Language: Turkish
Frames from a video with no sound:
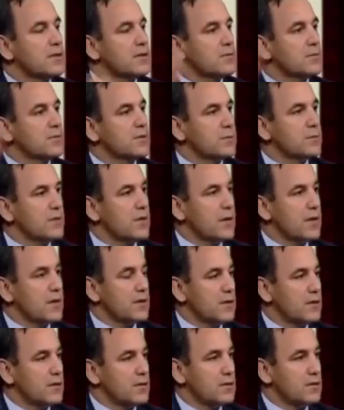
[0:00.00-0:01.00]
dediğimiz bir
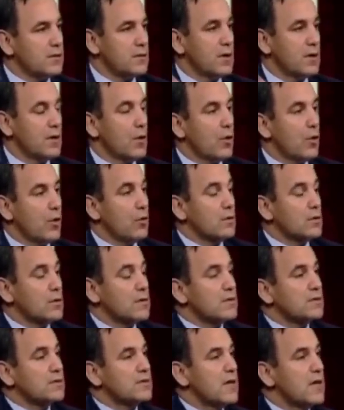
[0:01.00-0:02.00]
hareketi
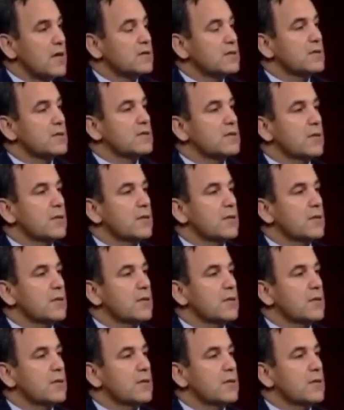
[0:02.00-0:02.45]
ovada siyaset